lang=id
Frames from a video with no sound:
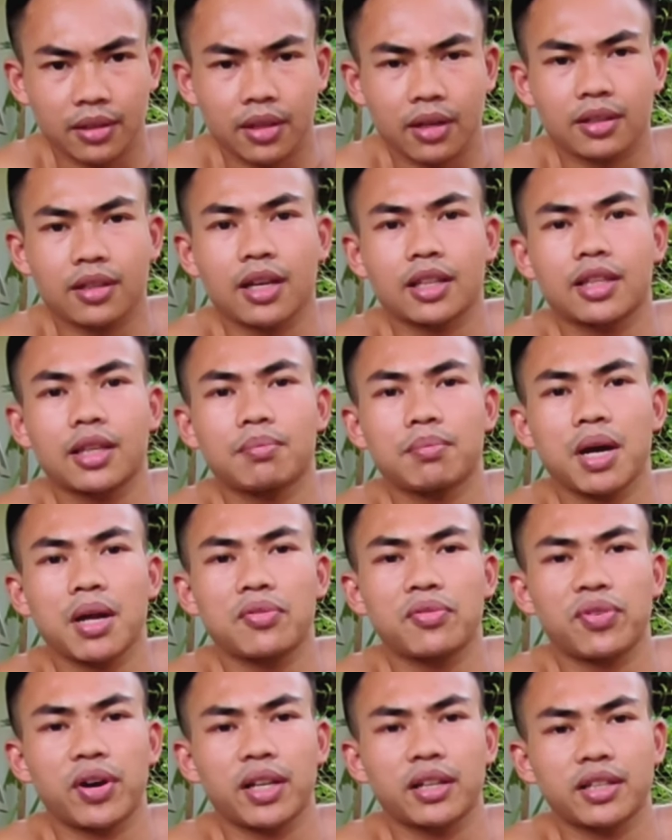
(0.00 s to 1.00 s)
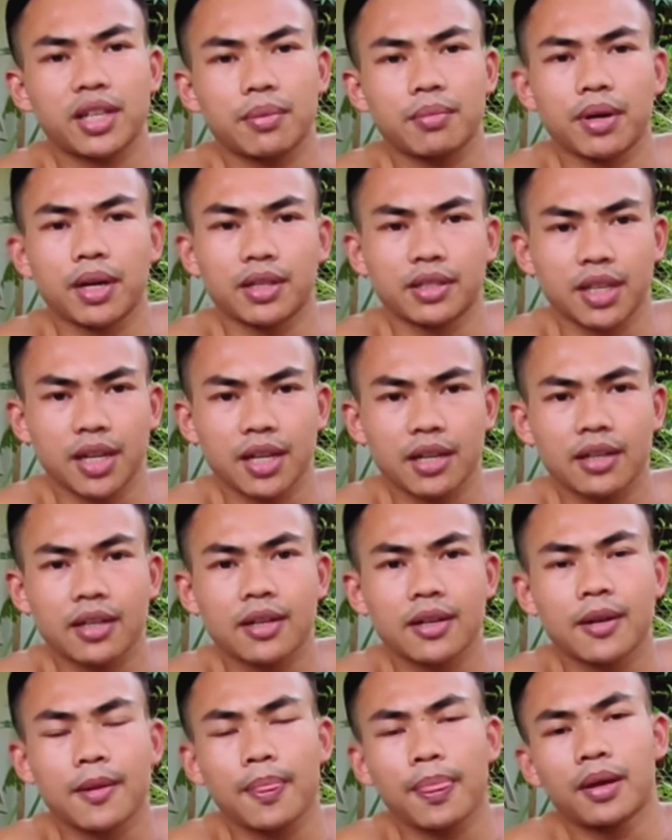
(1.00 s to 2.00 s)
Ternyata manfaatnya
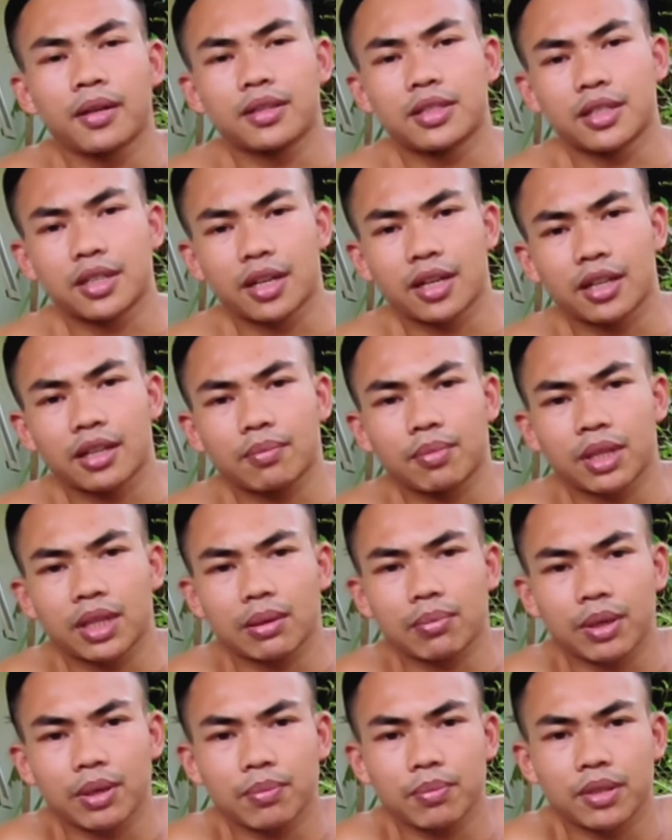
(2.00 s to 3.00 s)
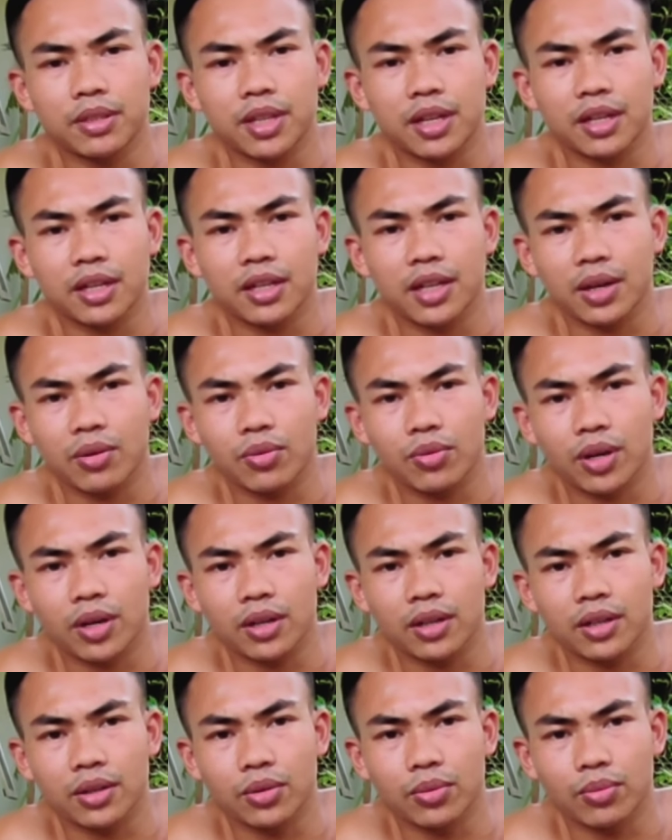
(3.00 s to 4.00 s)
banyak jika teman-teman bisa
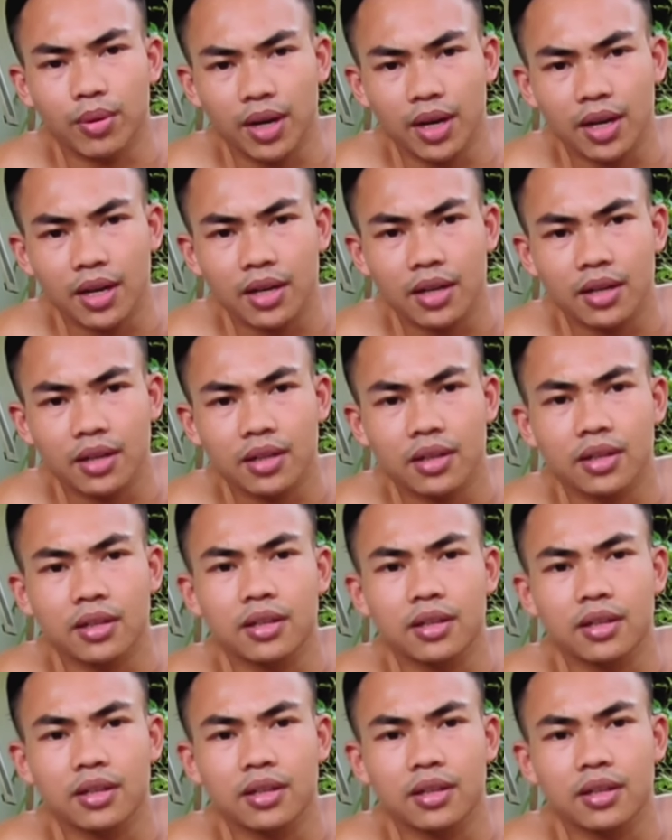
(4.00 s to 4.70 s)
dilakukan di rumah